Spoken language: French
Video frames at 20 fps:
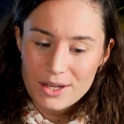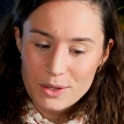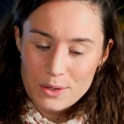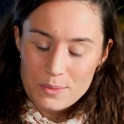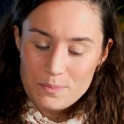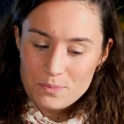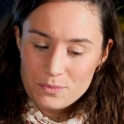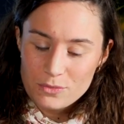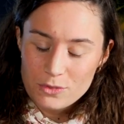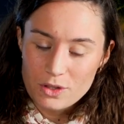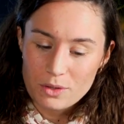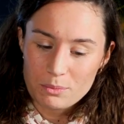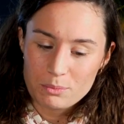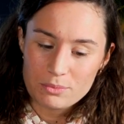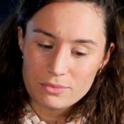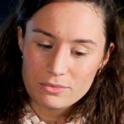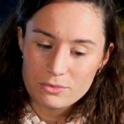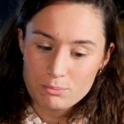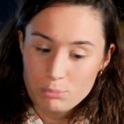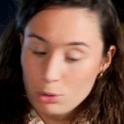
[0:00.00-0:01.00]
Euh,
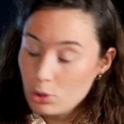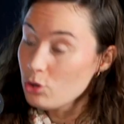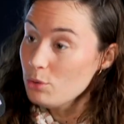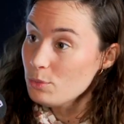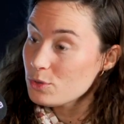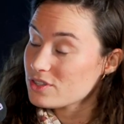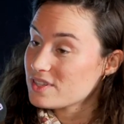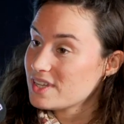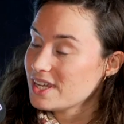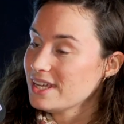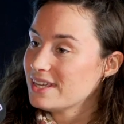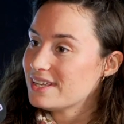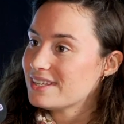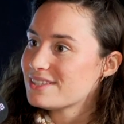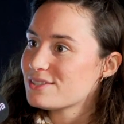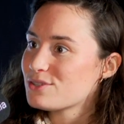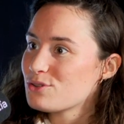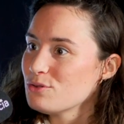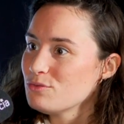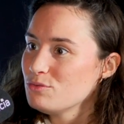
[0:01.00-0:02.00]
pour commencer,
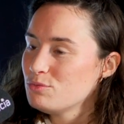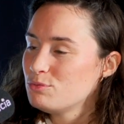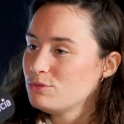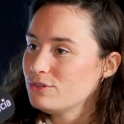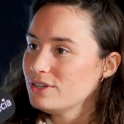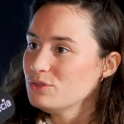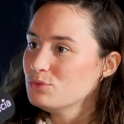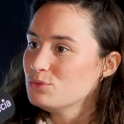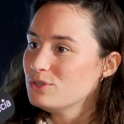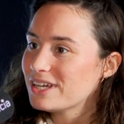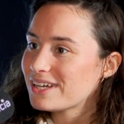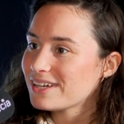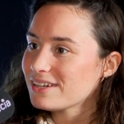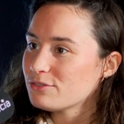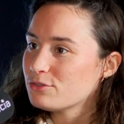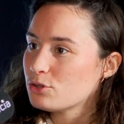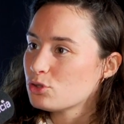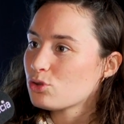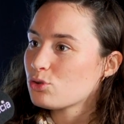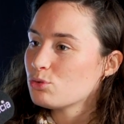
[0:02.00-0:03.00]
est-ce que vous pouvez nous
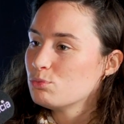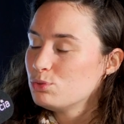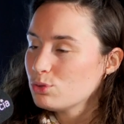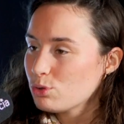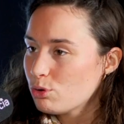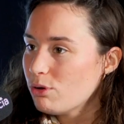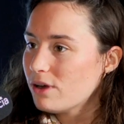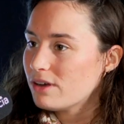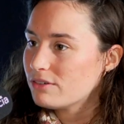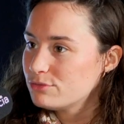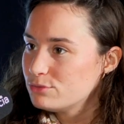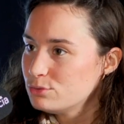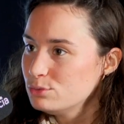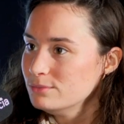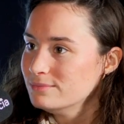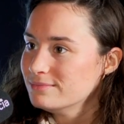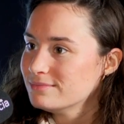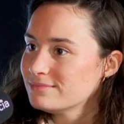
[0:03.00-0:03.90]
décrire votre bureau à vous